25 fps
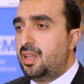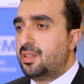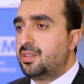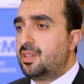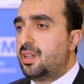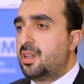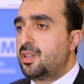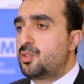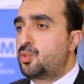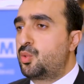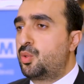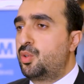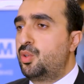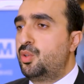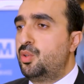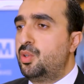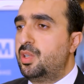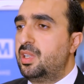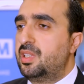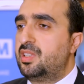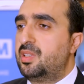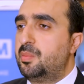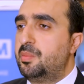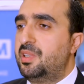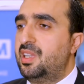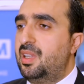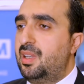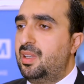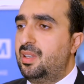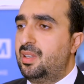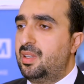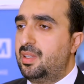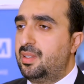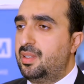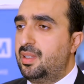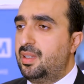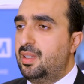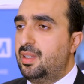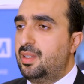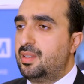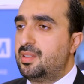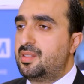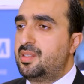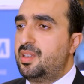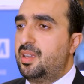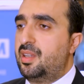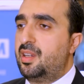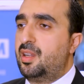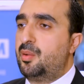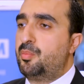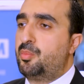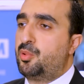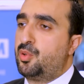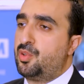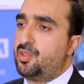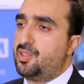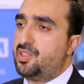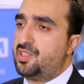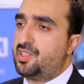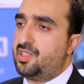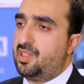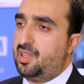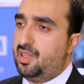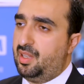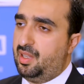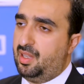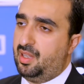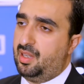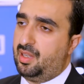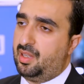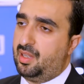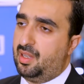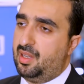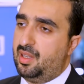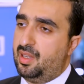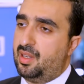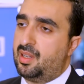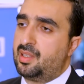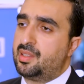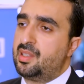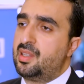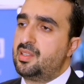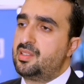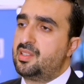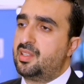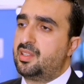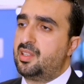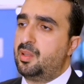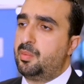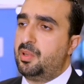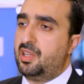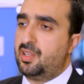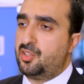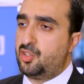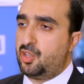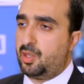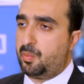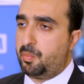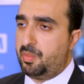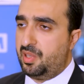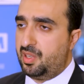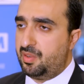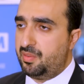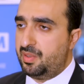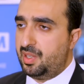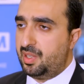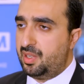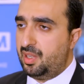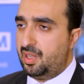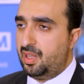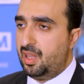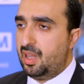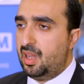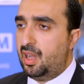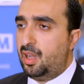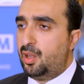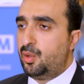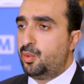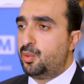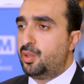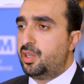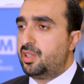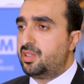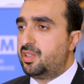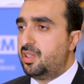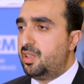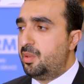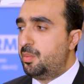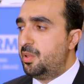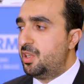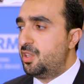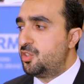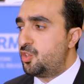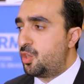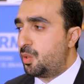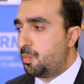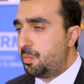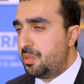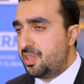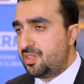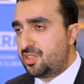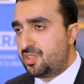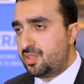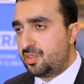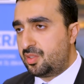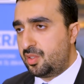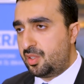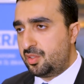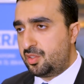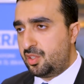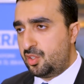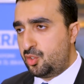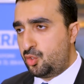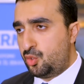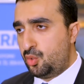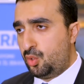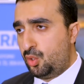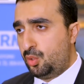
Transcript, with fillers: daha sonra yönetimin eline de CRM projesiyle ilgili analiz edebilecek bir veri, üretilebilecek bir strateji